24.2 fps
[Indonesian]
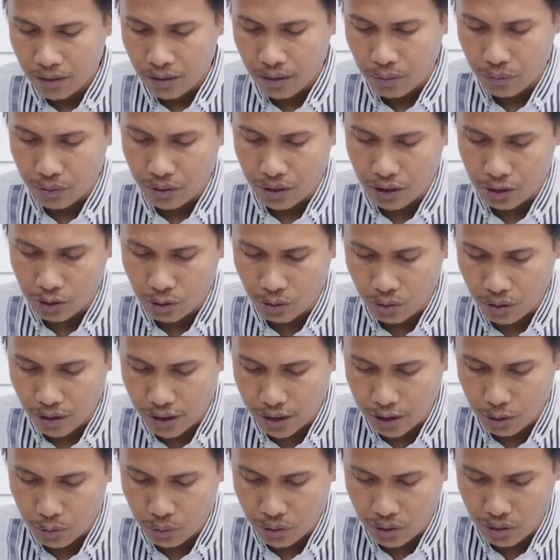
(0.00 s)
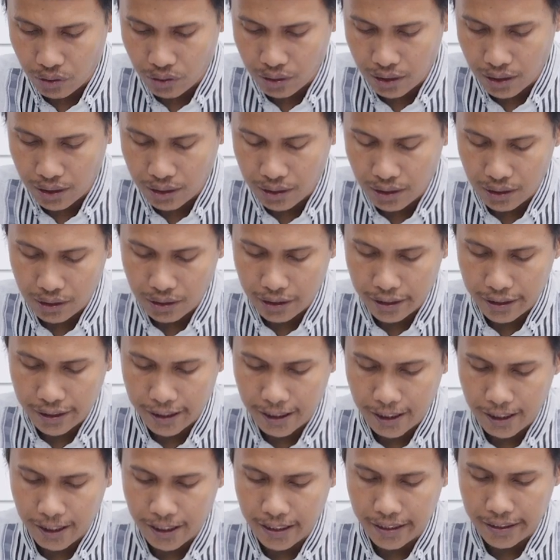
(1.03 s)
kemudian sholat dua rokat
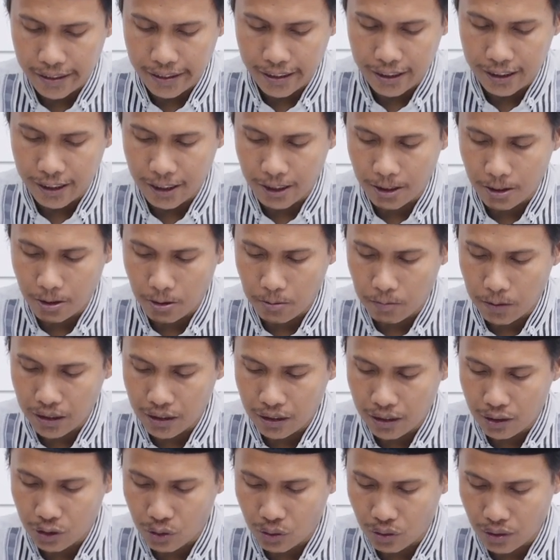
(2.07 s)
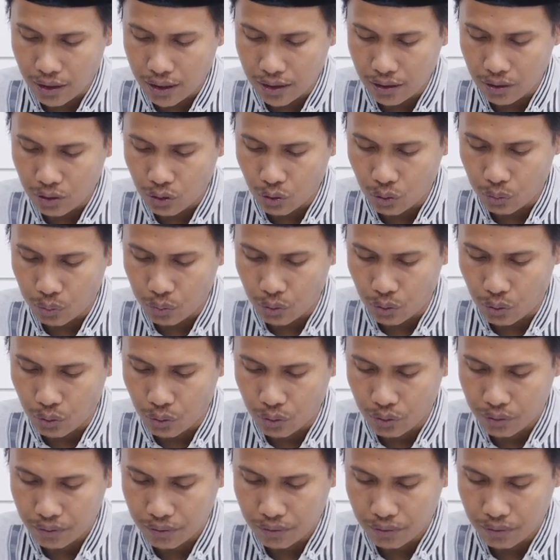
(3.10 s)
antara azan dan iqomah dari sholat subuh